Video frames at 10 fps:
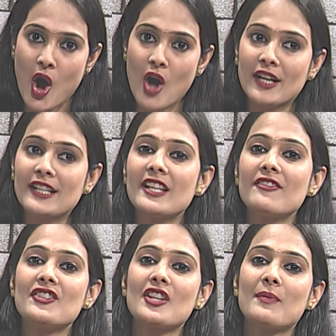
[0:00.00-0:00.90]
और इसी
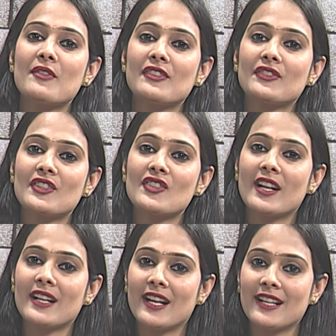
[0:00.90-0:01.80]
विषय पर विस्तृत
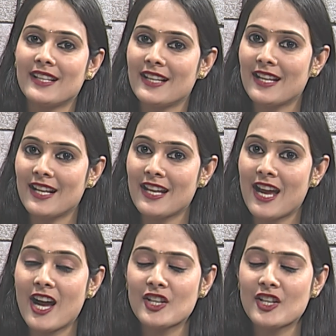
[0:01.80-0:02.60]
जानकारी देने के लिए